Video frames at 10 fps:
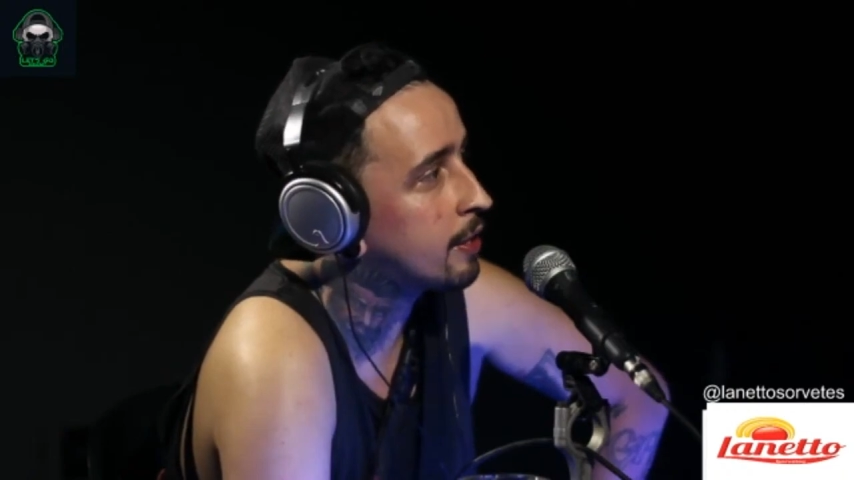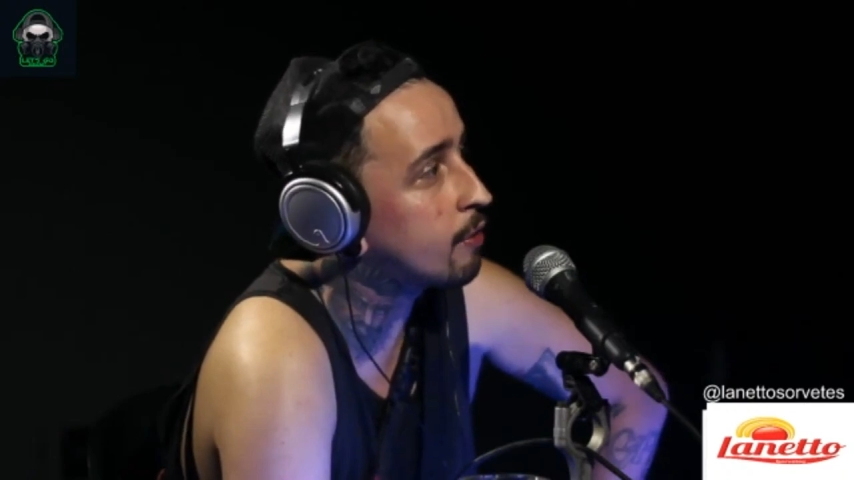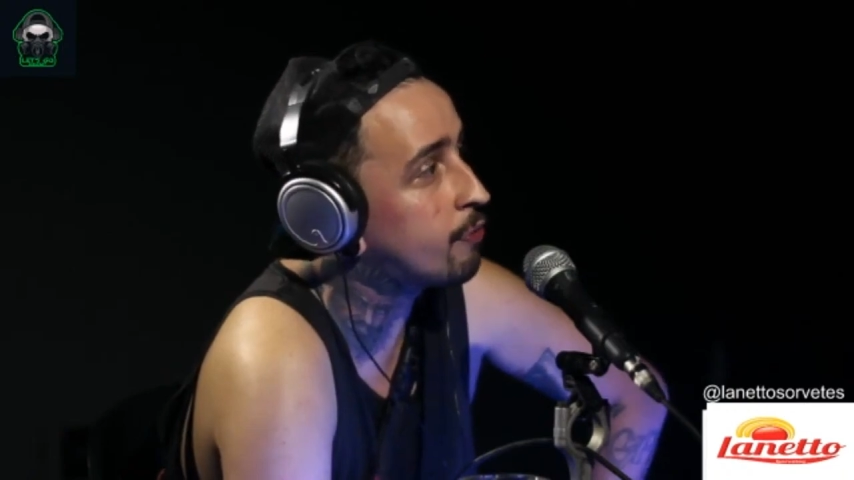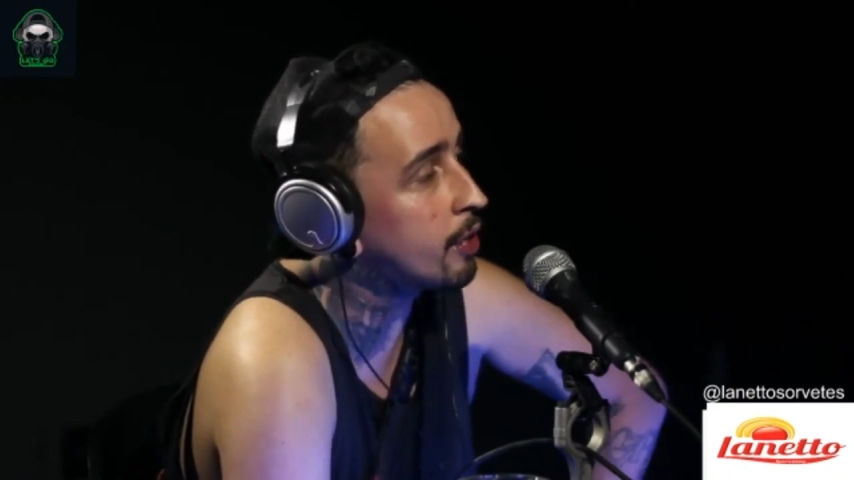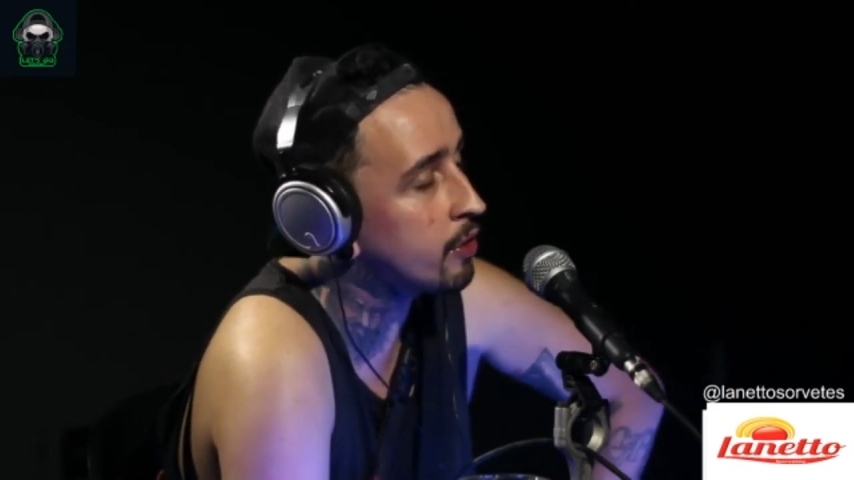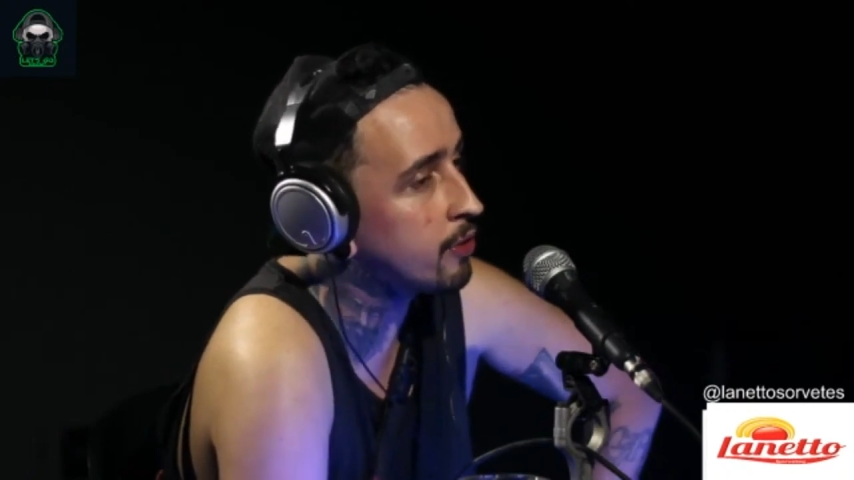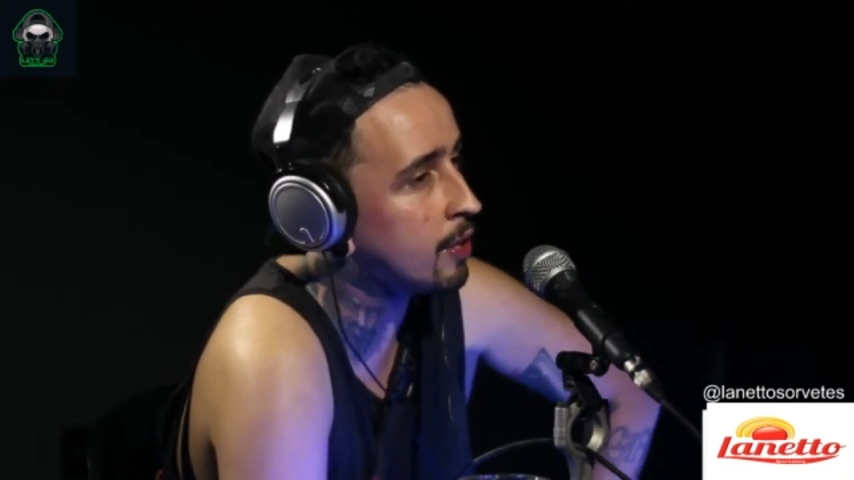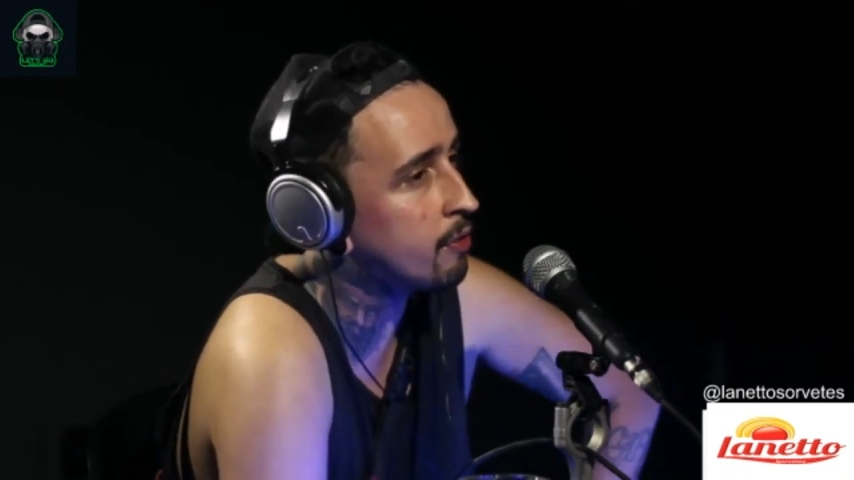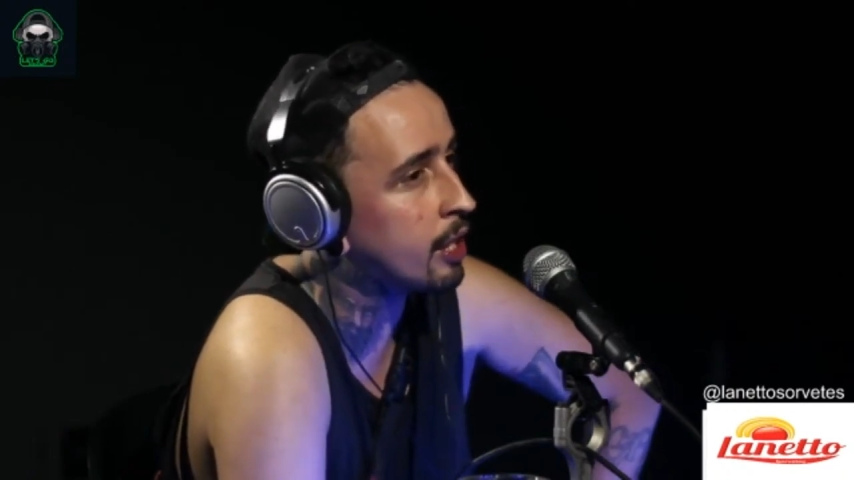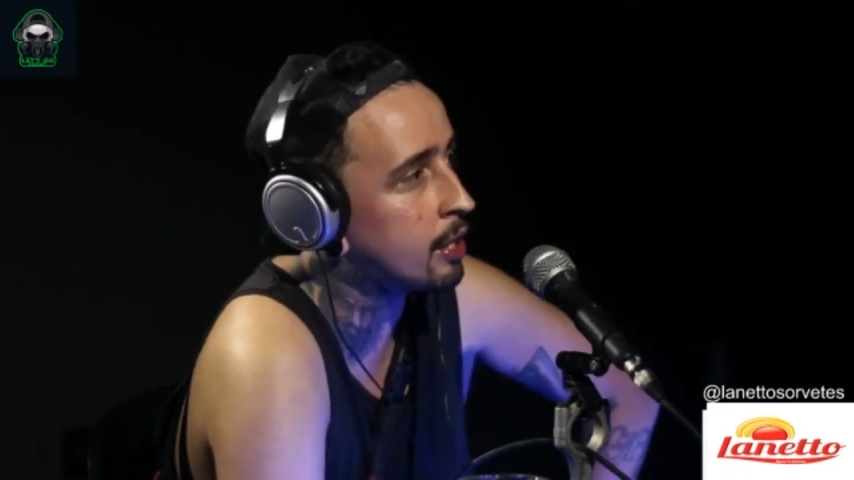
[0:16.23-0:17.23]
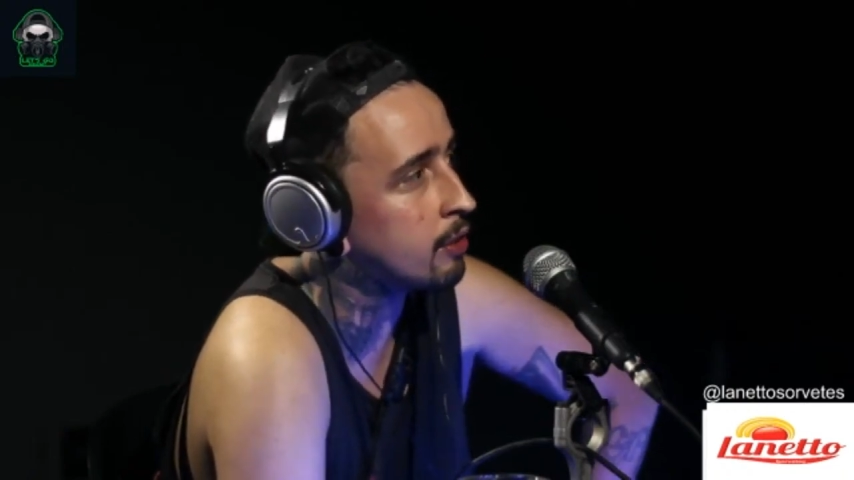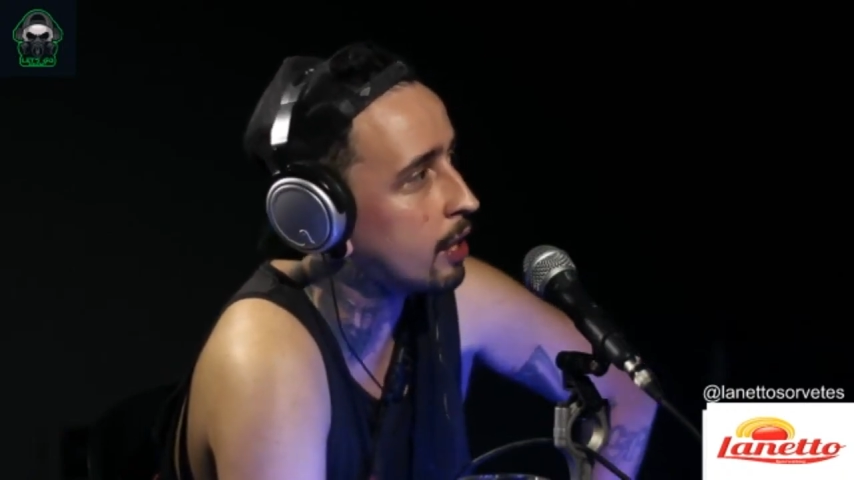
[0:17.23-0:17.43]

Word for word: que fez esse evento.